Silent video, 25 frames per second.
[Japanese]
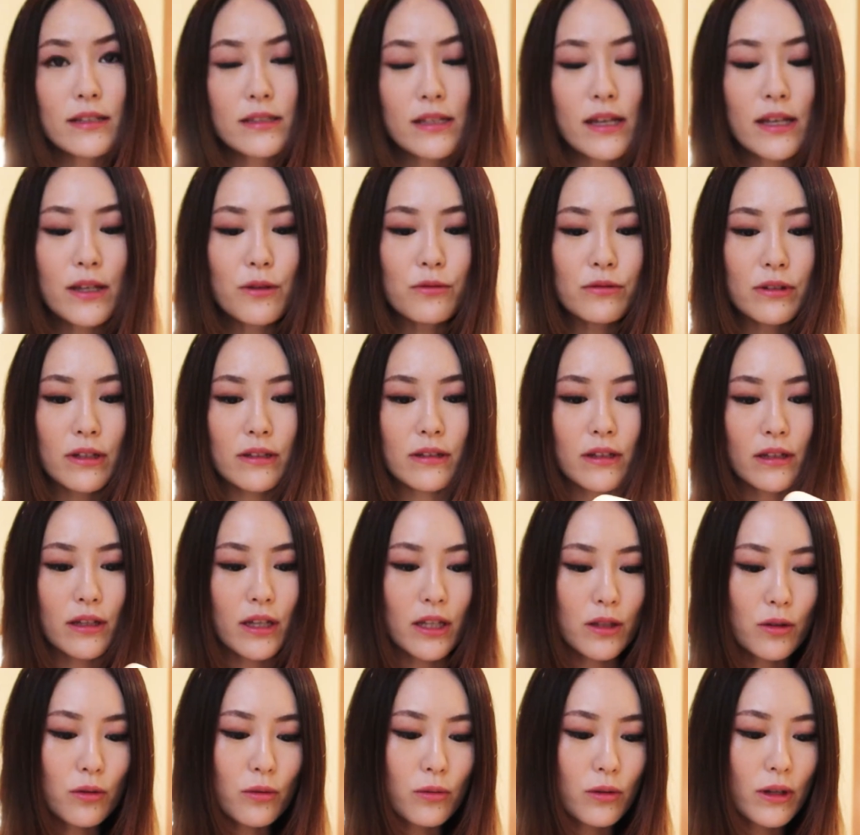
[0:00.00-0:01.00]
で最後なんだ
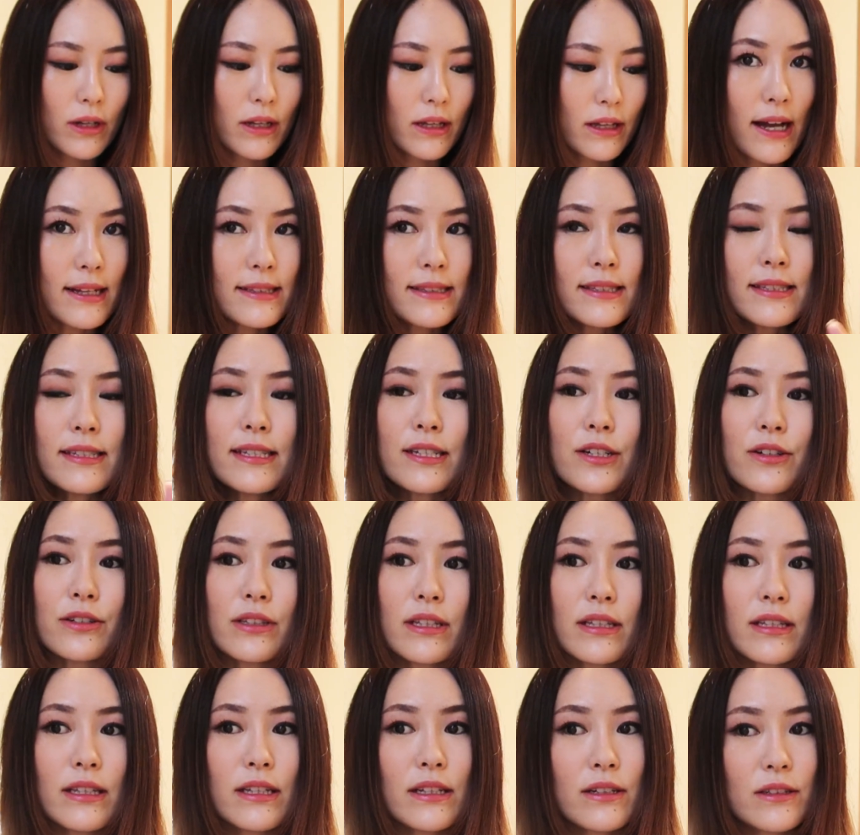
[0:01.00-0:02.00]
けど暑い
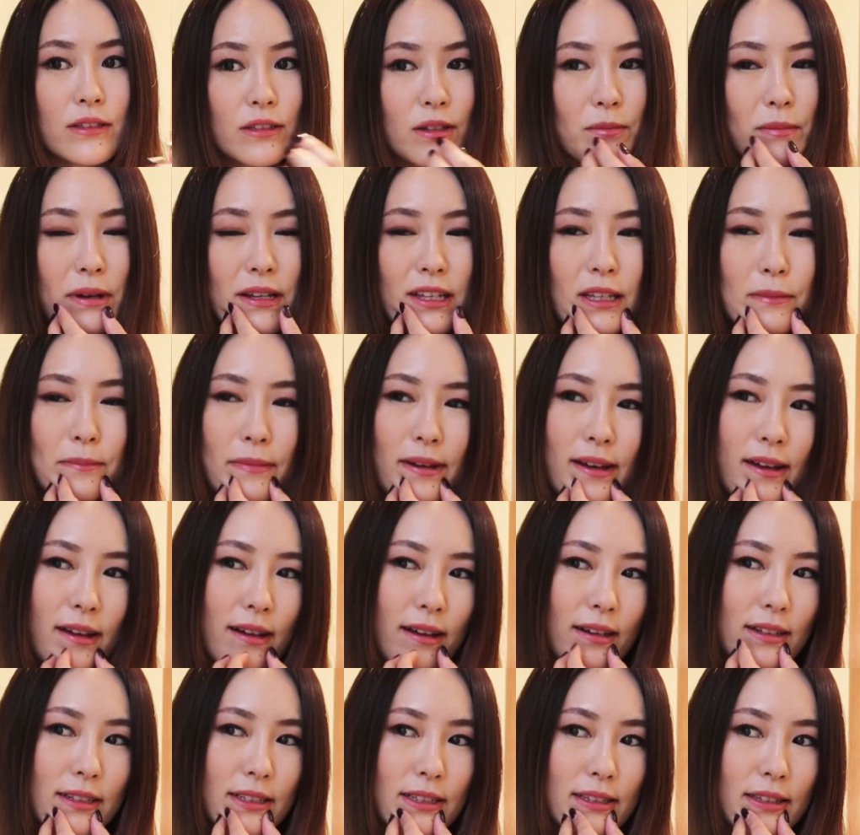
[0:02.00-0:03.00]
国に行くと、まあ、
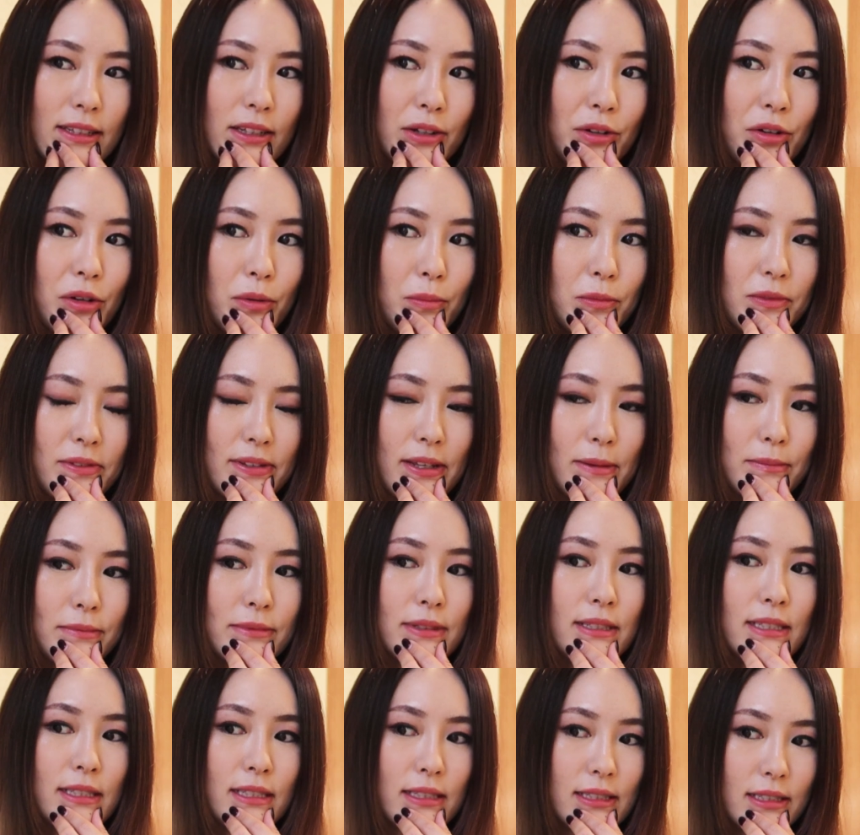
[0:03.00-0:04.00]
今日本も
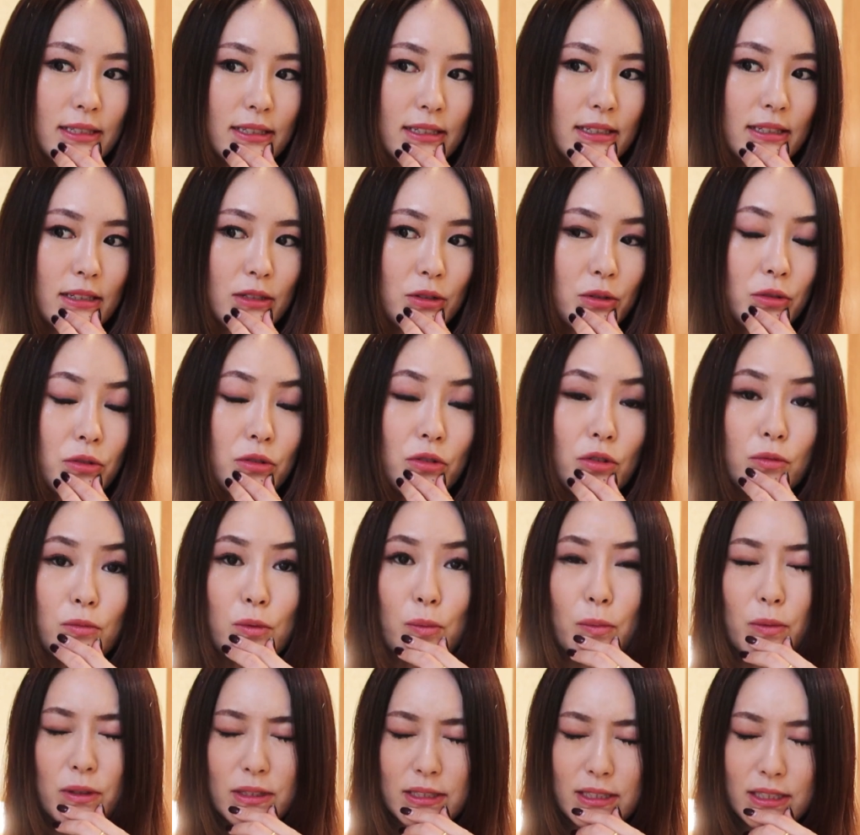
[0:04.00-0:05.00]
寒いしロンドン
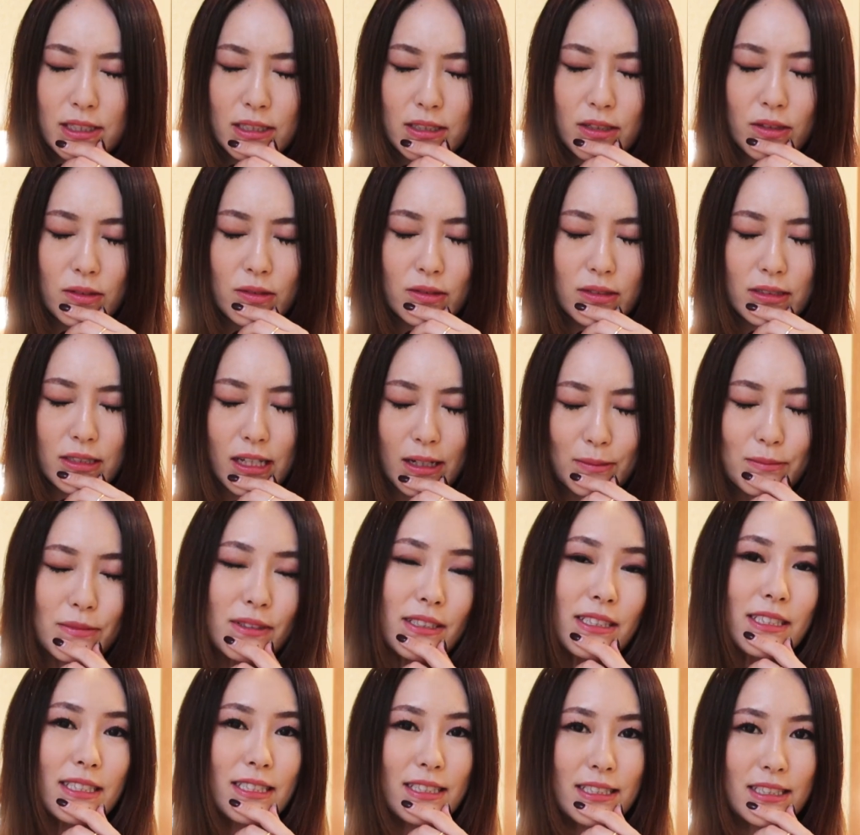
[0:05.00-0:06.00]
ももちろん
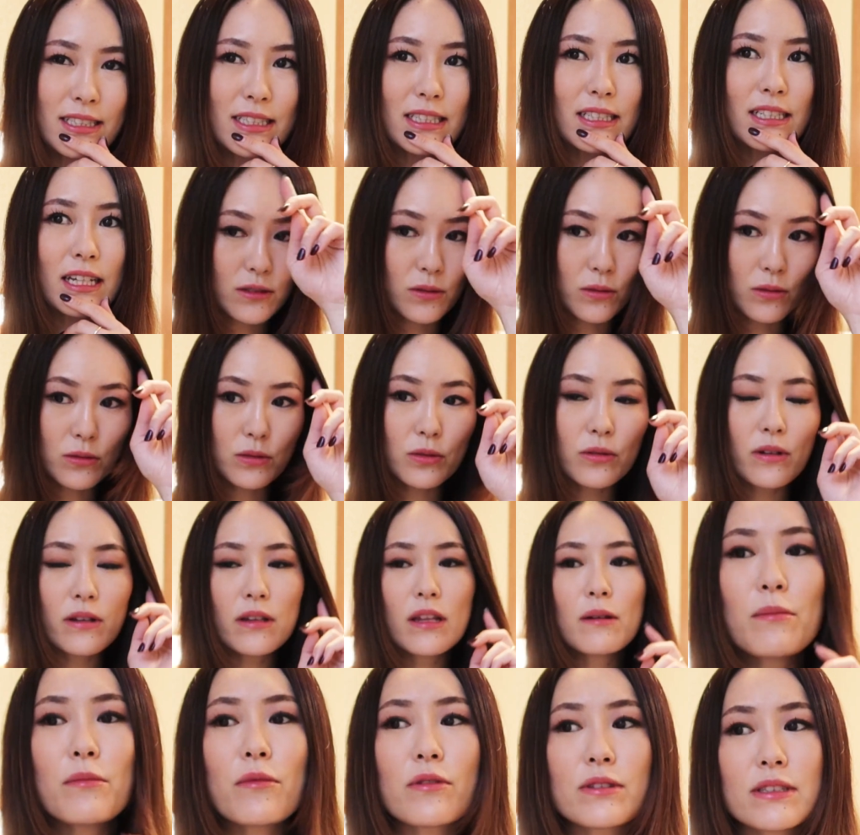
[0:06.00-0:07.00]
寒いしそうそれ
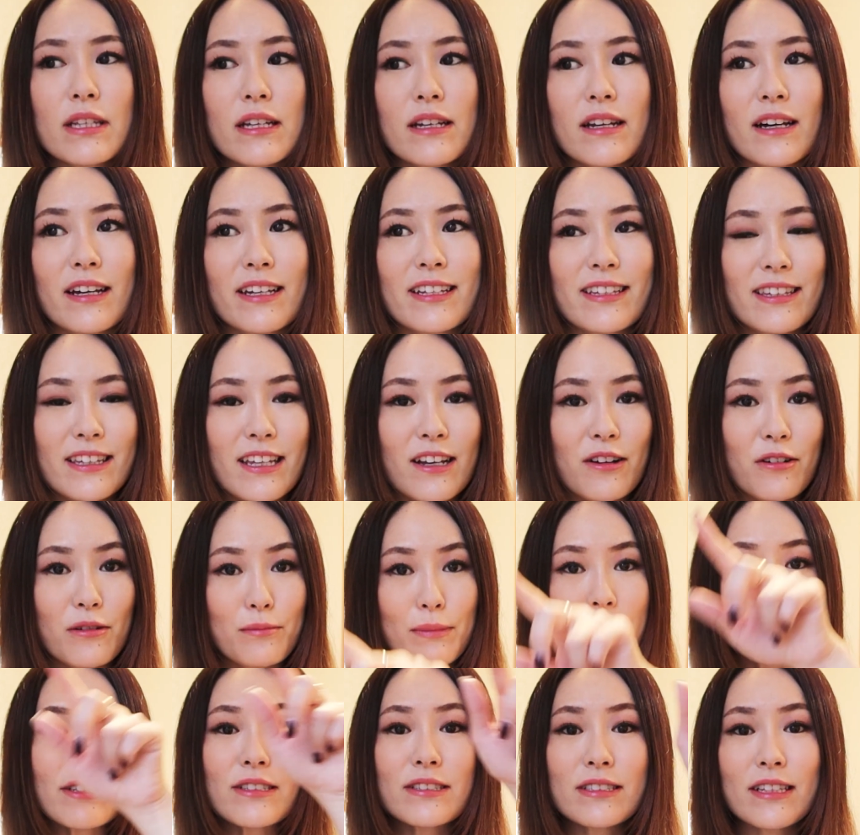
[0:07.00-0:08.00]
でも世界ってこう
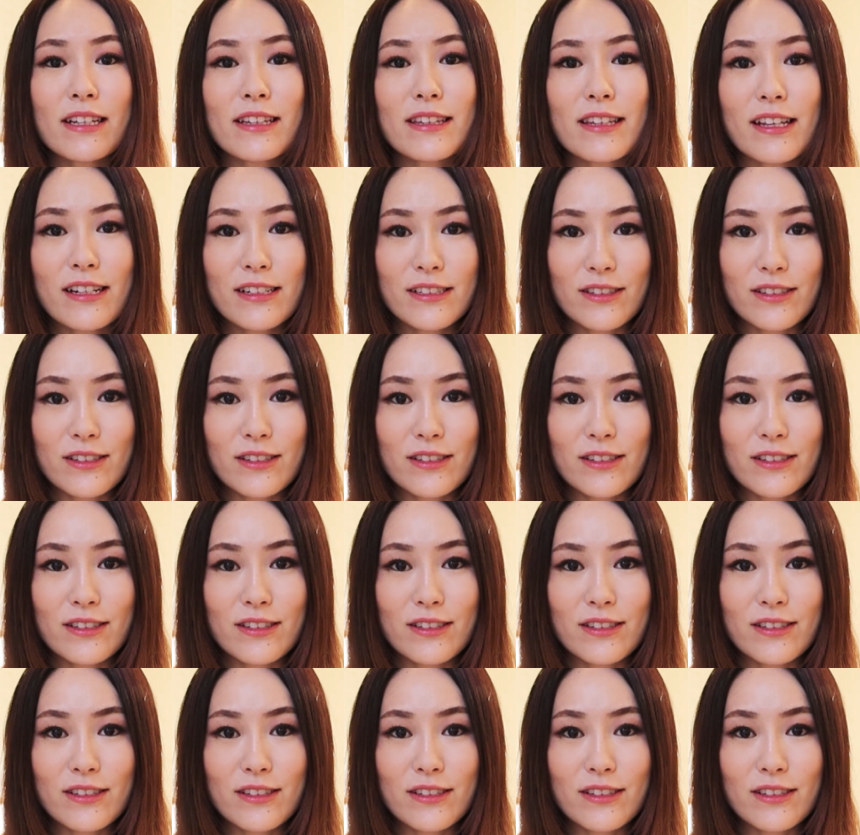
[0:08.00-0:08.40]
丸くなって